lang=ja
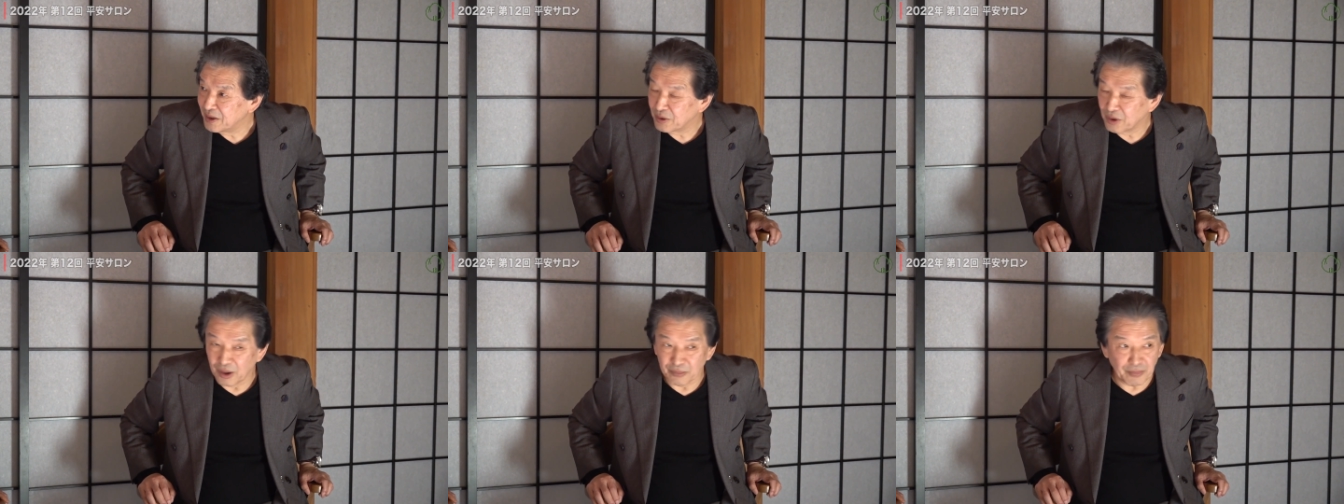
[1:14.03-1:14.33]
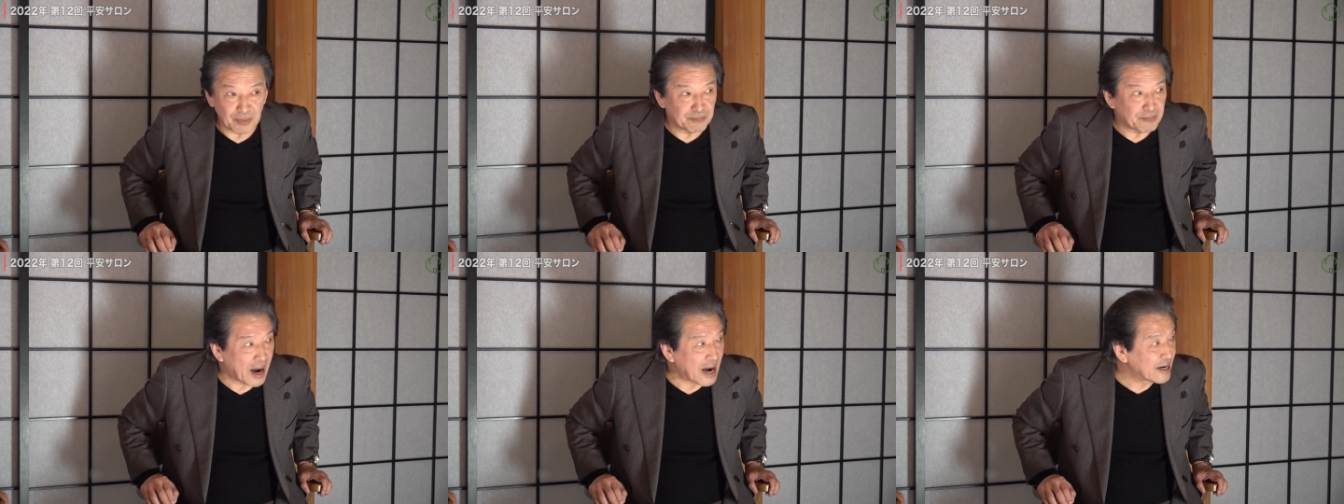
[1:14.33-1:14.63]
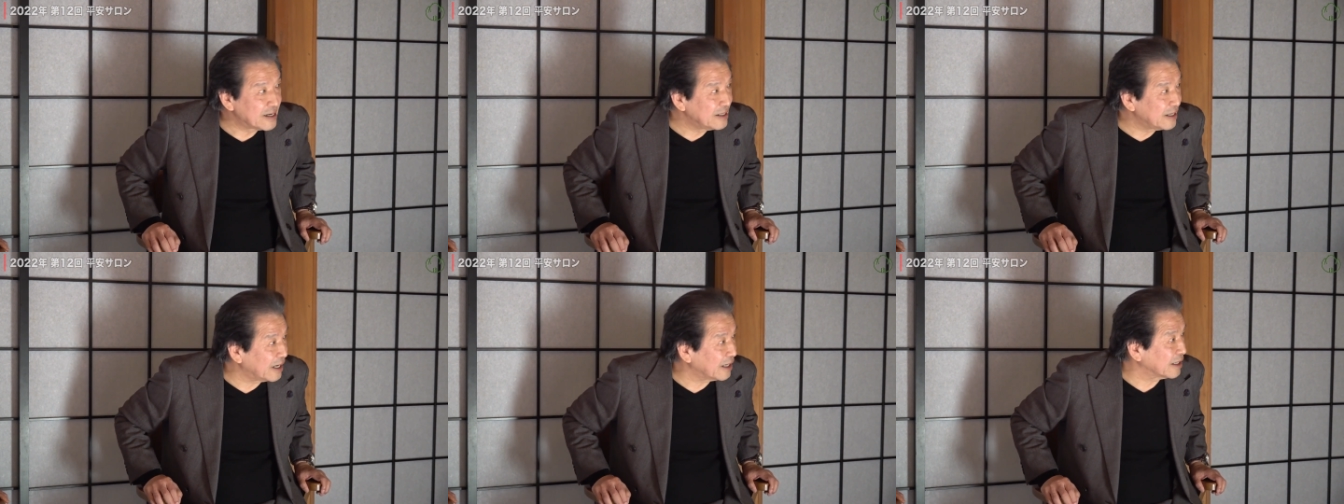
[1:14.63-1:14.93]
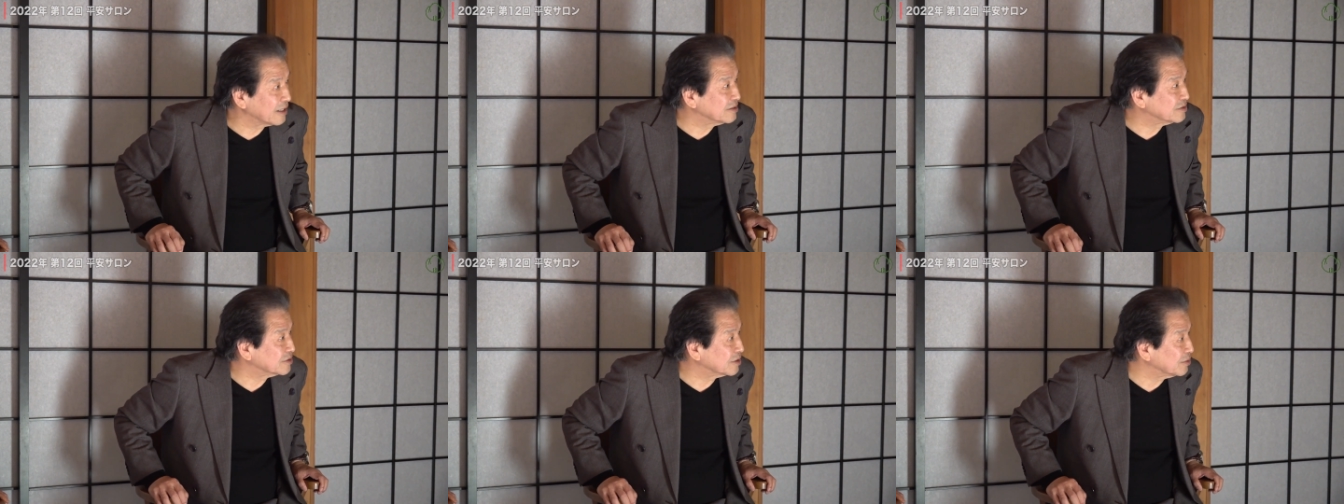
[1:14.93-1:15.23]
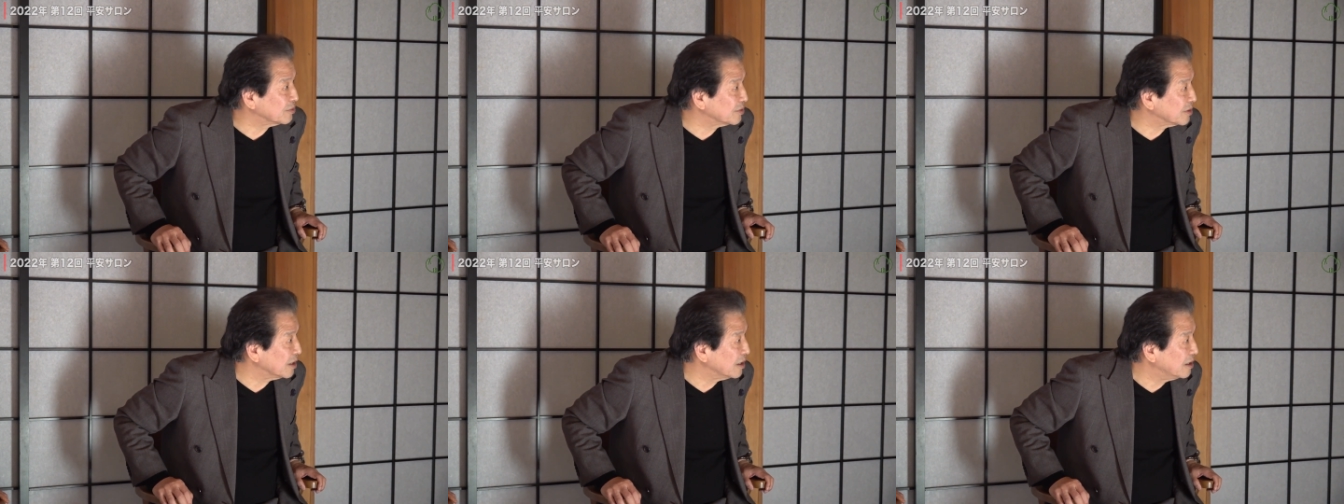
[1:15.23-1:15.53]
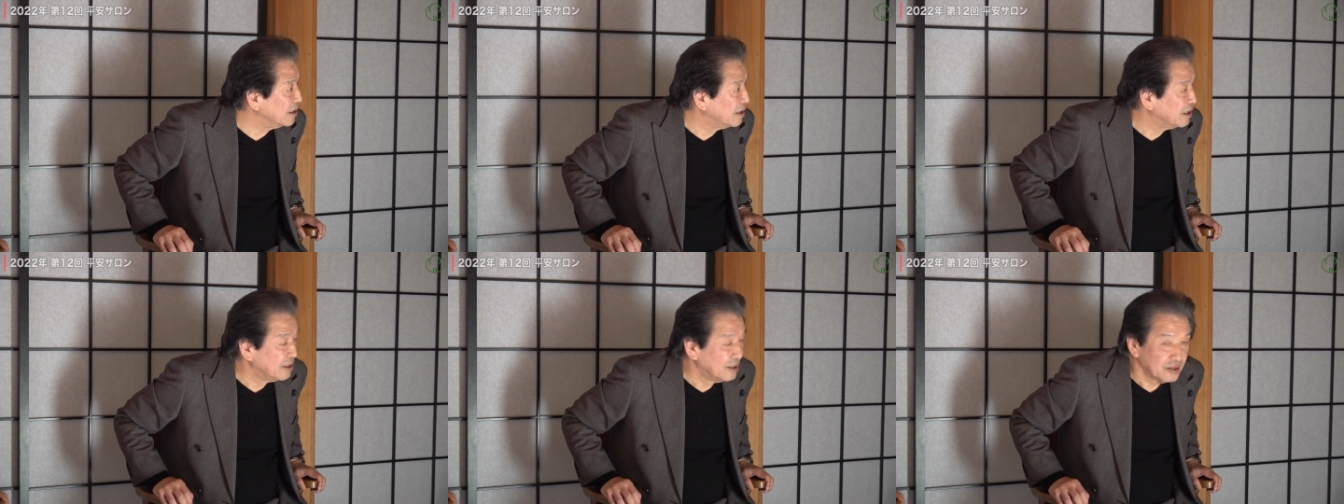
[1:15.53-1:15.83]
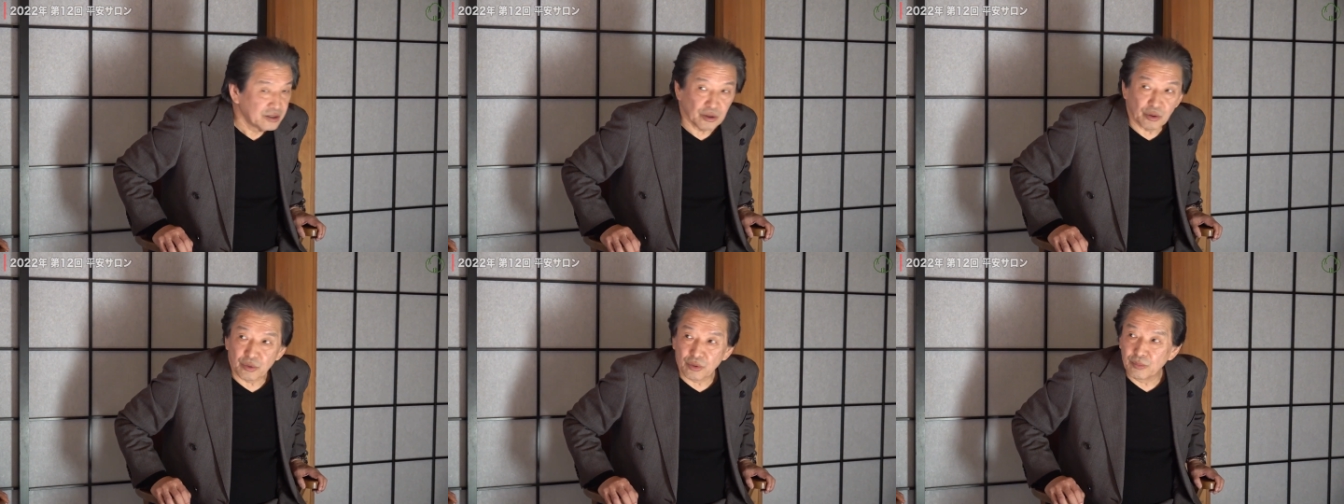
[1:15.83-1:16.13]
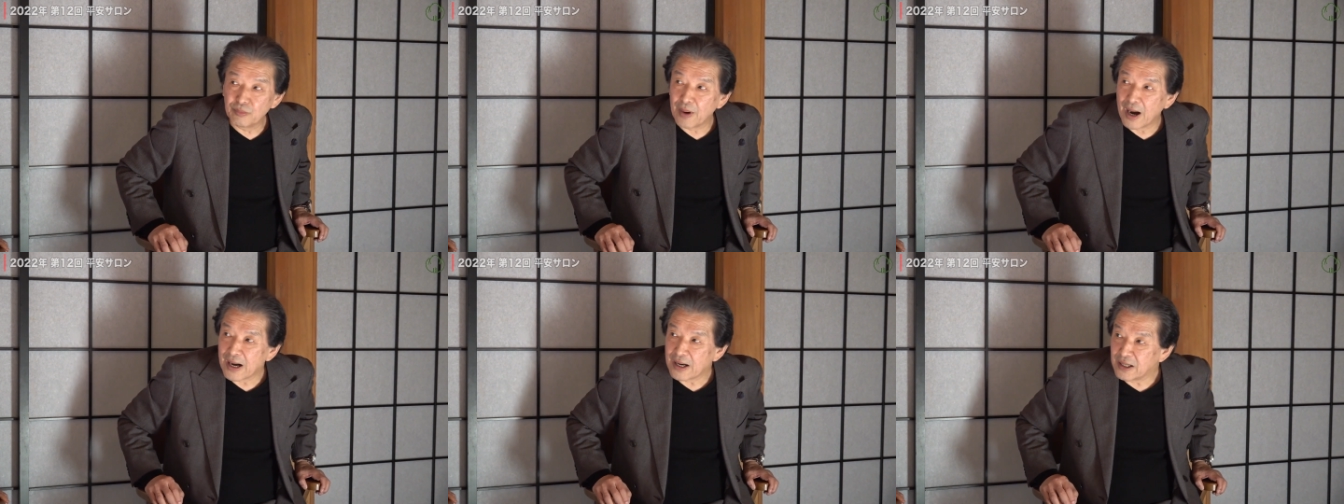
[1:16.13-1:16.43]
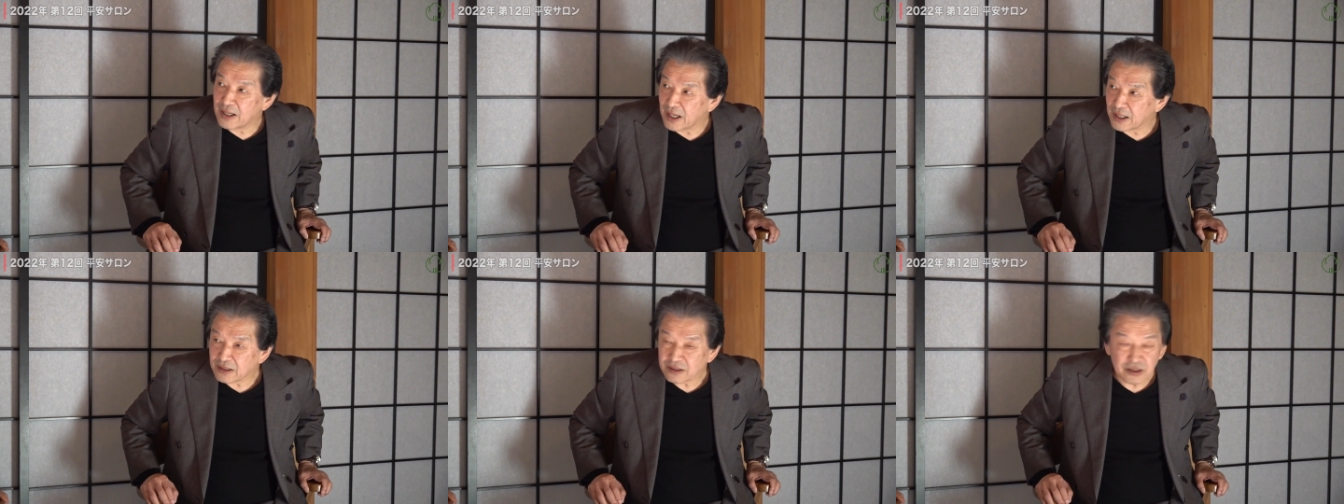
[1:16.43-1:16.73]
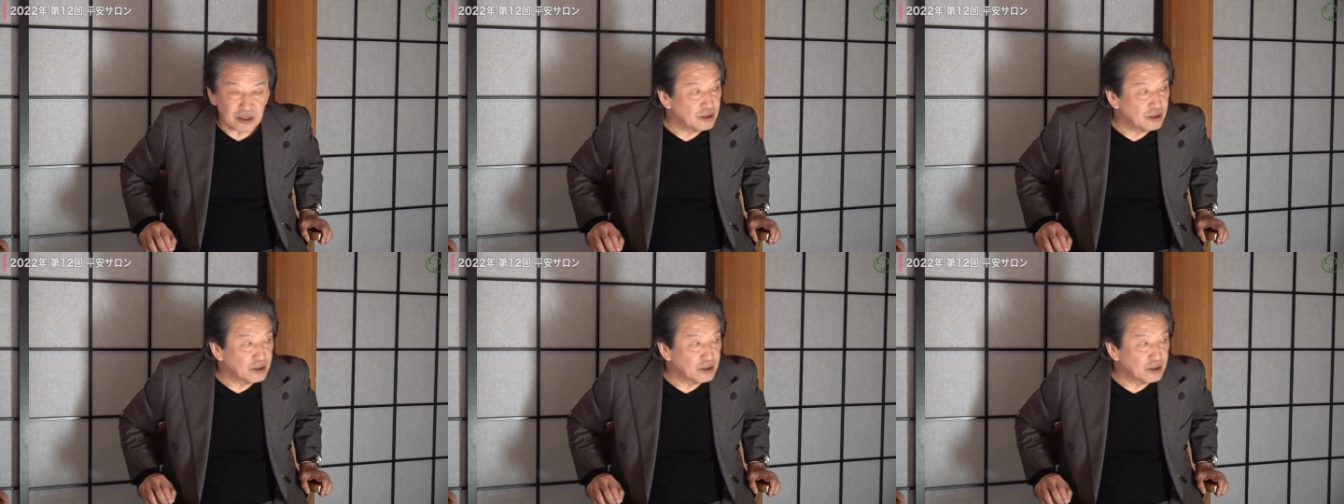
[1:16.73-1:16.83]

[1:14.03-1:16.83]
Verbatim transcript: これは漫画なんですけどねでこの漫画っ